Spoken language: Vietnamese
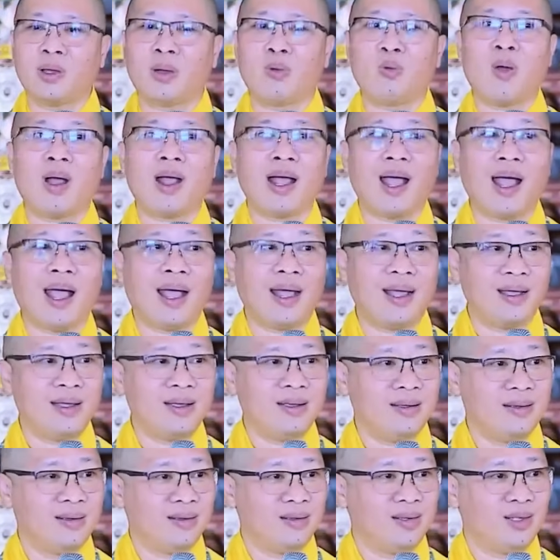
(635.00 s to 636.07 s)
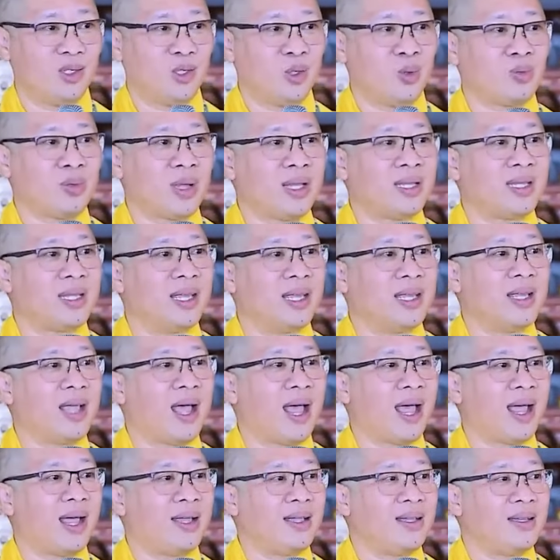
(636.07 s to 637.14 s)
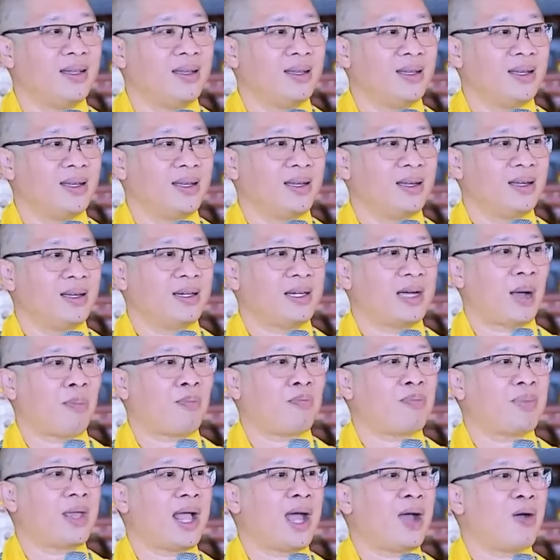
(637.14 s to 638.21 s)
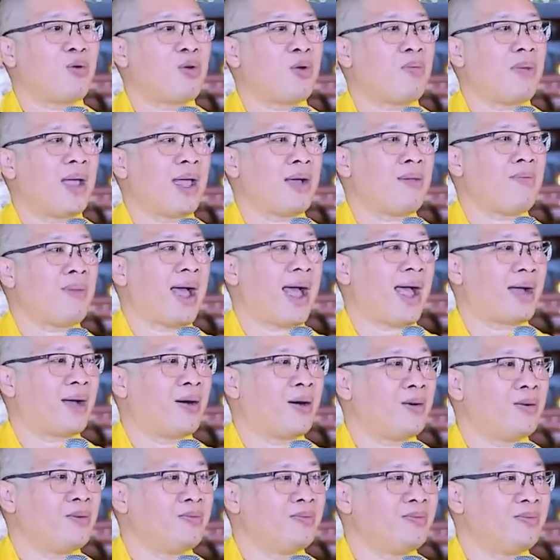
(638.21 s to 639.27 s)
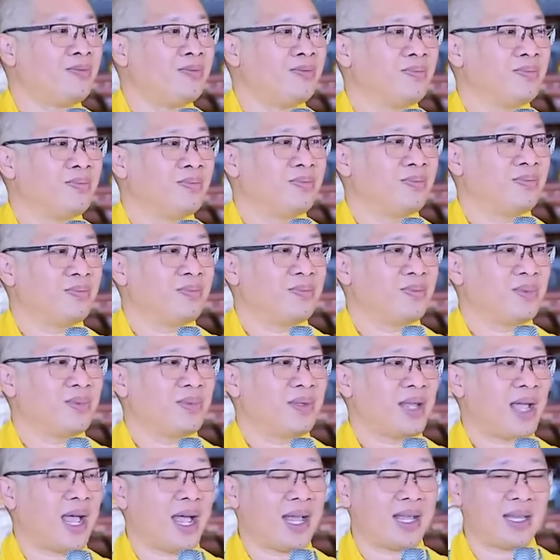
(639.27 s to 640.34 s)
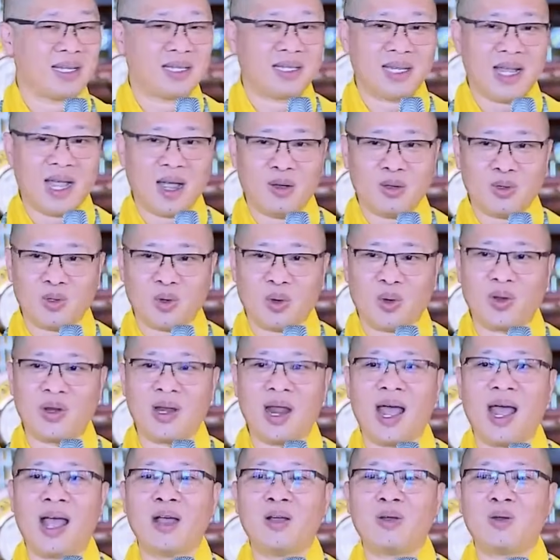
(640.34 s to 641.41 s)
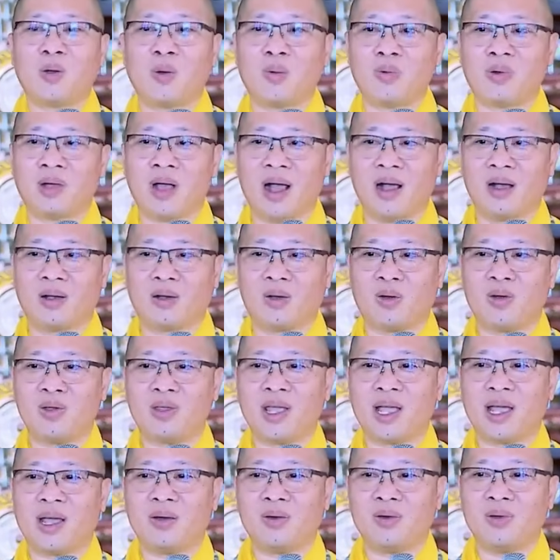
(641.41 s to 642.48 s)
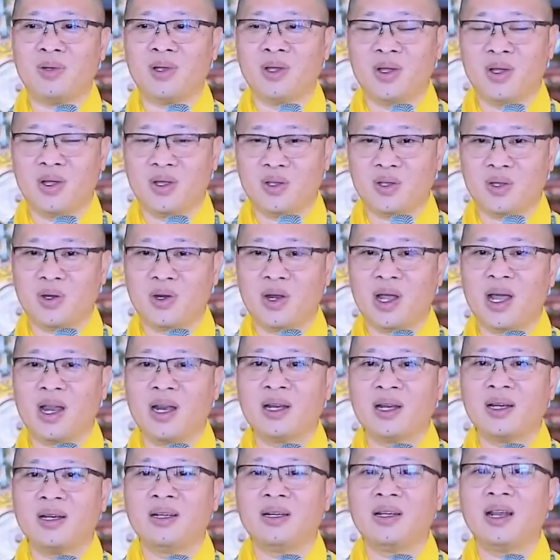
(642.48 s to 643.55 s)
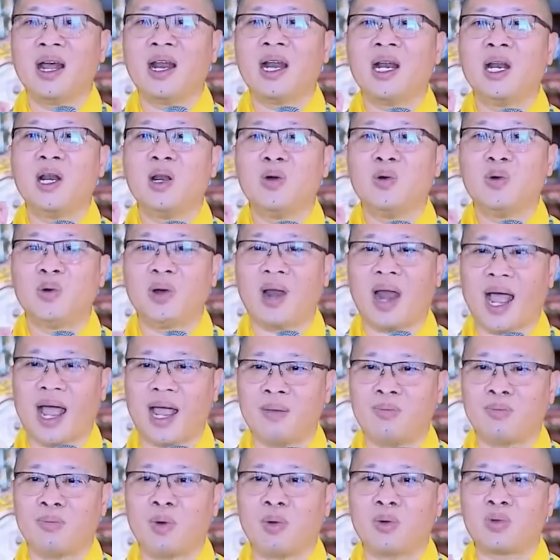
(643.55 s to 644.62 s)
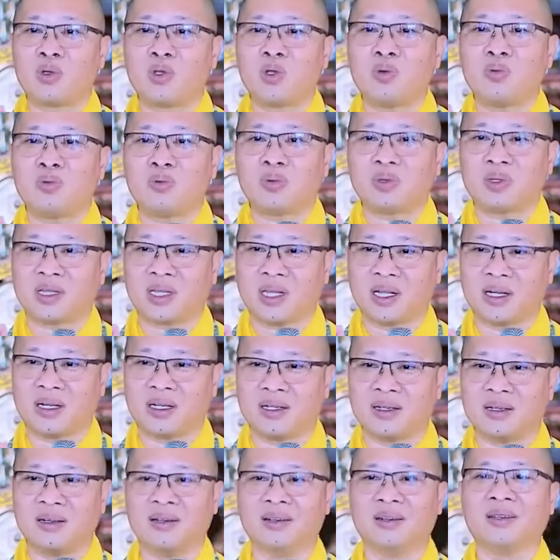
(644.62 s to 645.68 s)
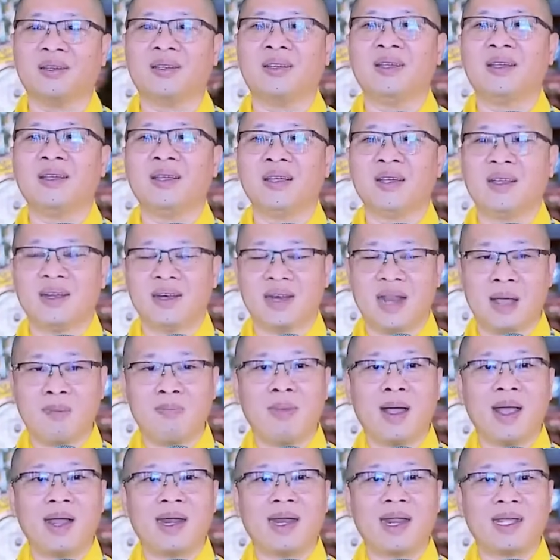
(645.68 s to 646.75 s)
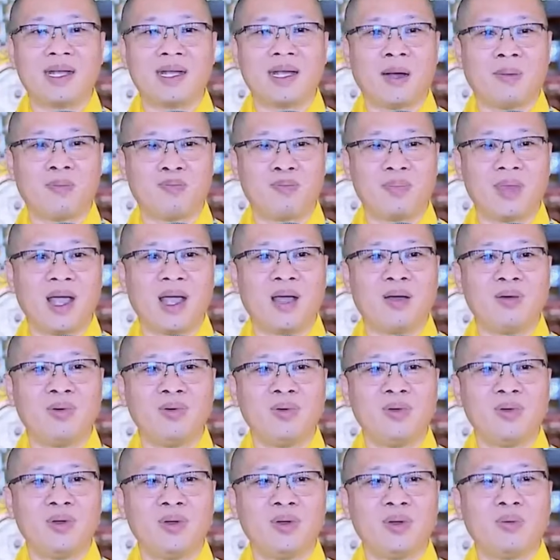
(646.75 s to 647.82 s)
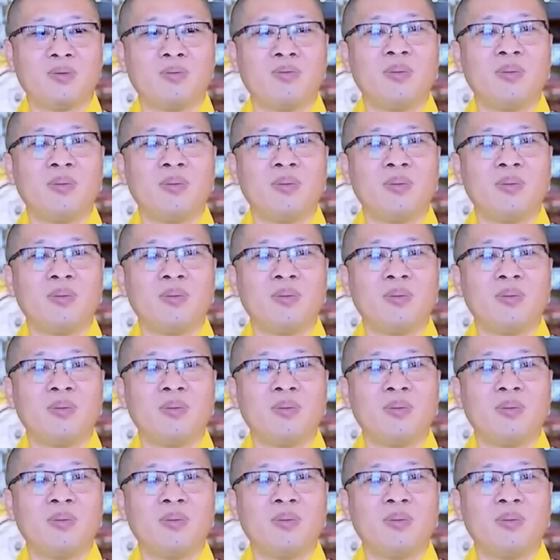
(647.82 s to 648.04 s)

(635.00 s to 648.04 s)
chúng ta ngoắt ai, chúng ta chỉ ai, gặp nhau nó bẻ bàn không? Ngày sau sỏi đá cũng cần có nhau. Cho nên nên lưu lại một chút tình người, để mai này gặp nhau,